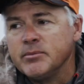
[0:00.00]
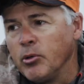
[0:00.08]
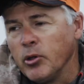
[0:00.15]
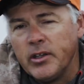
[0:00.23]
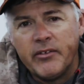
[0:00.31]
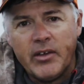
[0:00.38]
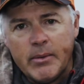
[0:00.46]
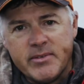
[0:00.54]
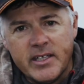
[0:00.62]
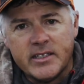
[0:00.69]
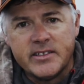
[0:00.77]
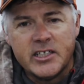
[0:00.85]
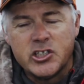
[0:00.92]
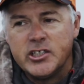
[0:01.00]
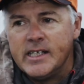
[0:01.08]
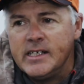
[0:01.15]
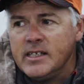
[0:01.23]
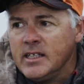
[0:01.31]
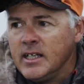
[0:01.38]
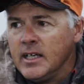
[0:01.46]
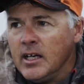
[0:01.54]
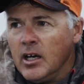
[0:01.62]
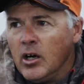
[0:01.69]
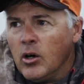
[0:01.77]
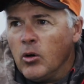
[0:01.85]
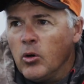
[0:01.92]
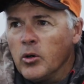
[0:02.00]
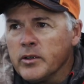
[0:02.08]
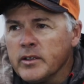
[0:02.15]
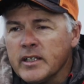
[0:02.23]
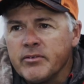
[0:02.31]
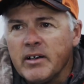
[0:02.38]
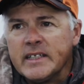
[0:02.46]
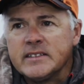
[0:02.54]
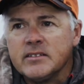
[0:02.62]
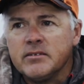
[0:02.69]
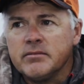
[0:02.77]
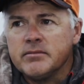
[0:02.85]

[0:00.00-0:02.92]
Die Bodden erwärmen sich ja sehr schnell. Und ich weiß,